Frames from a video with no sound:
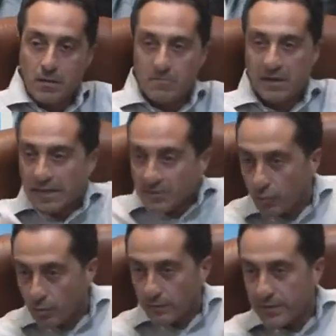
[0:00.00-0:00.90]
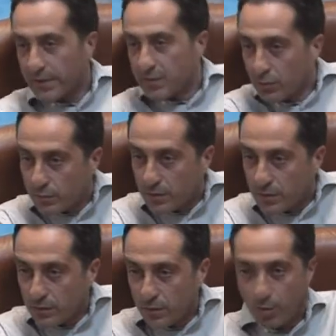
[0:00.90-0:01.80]
ma da solo
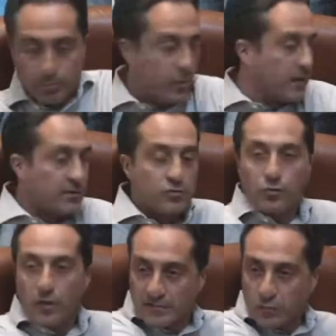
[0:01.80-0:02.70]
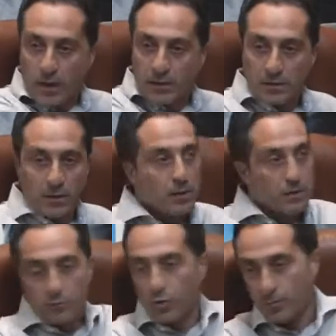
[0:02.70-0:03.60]
Vitaglione, oppure da solo la squadra,
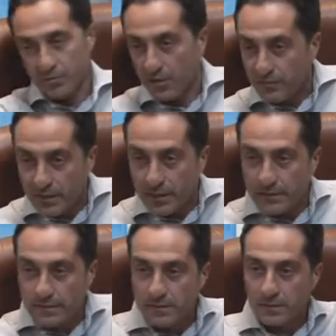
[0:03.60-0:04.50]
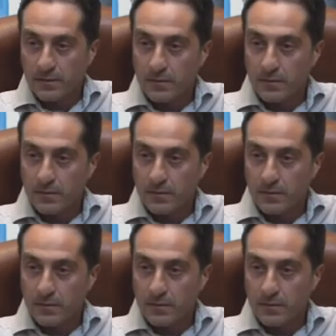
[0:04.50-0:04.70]
noi non possiamo fare niente,